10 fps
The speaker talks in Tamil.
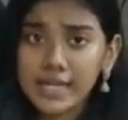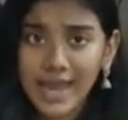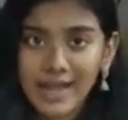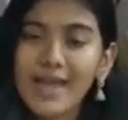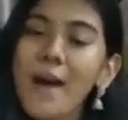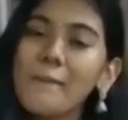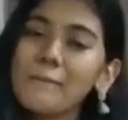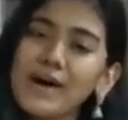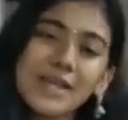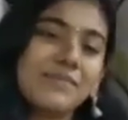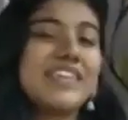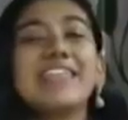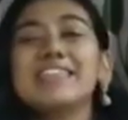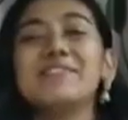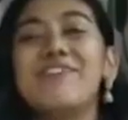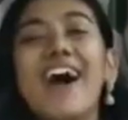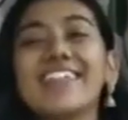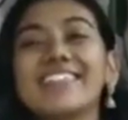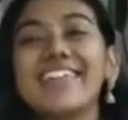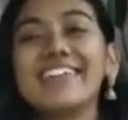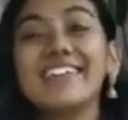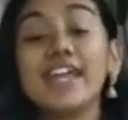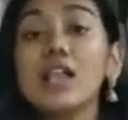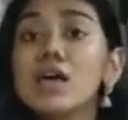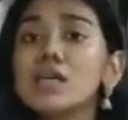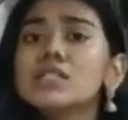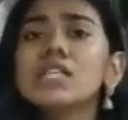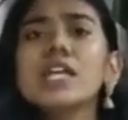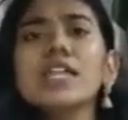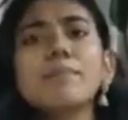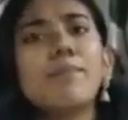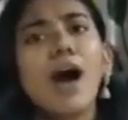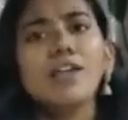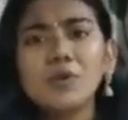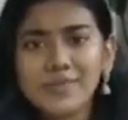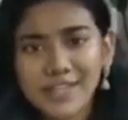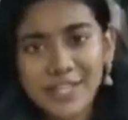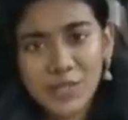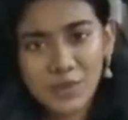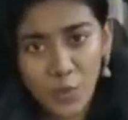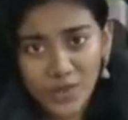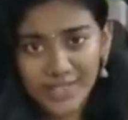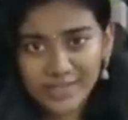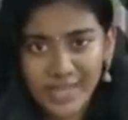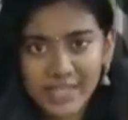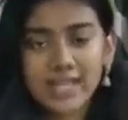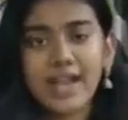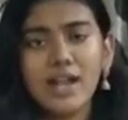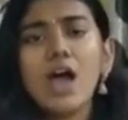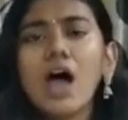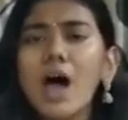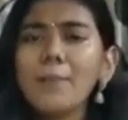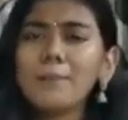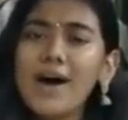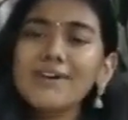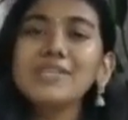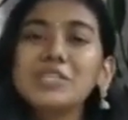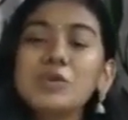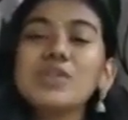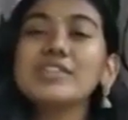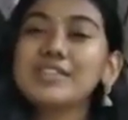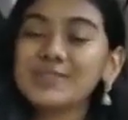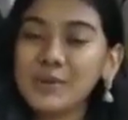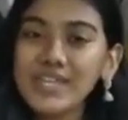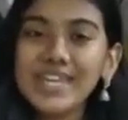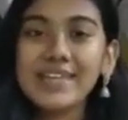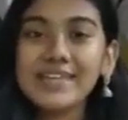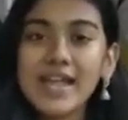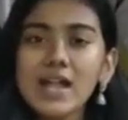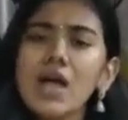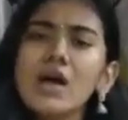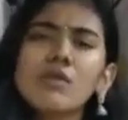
கேள் மனம் திறந்து வானத்தை கேள் சீறி பாயும் நதியின் ஓட்டத்தை கேள் அப்பாவின் துணிந்த துணியை கேள்